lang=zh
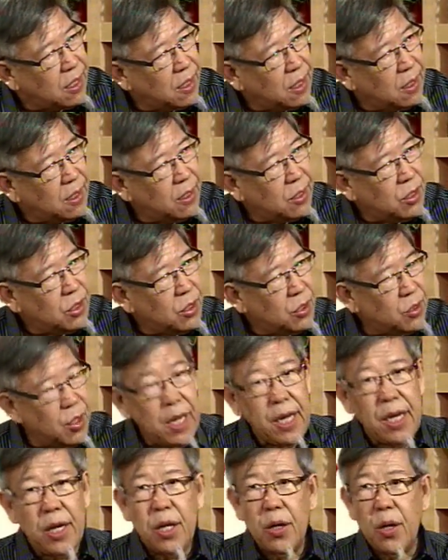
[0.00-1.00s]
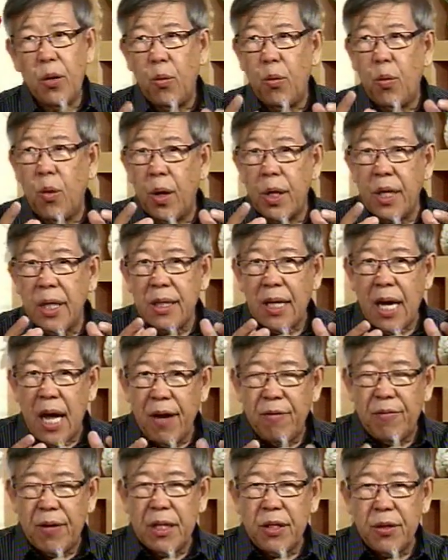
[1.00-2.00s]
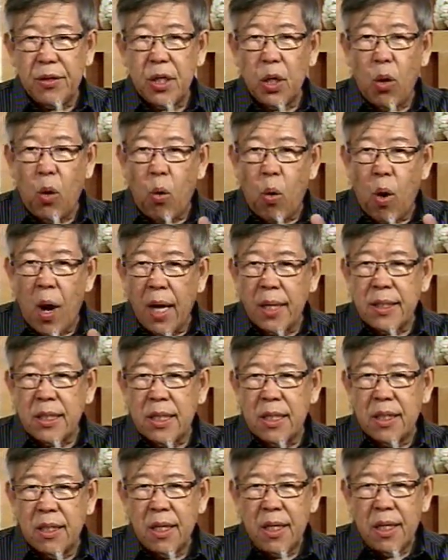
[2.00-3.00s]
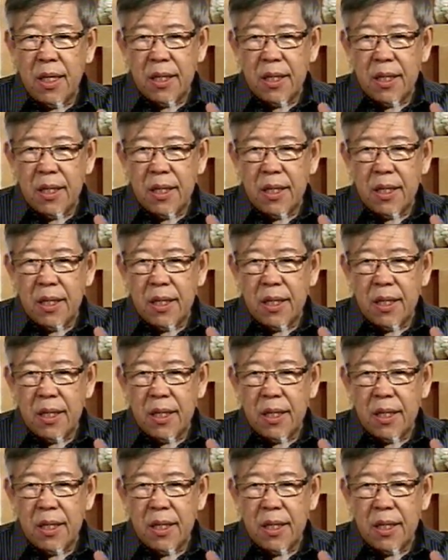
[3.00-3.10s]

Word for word: 嗯，所以我的看法就是，华社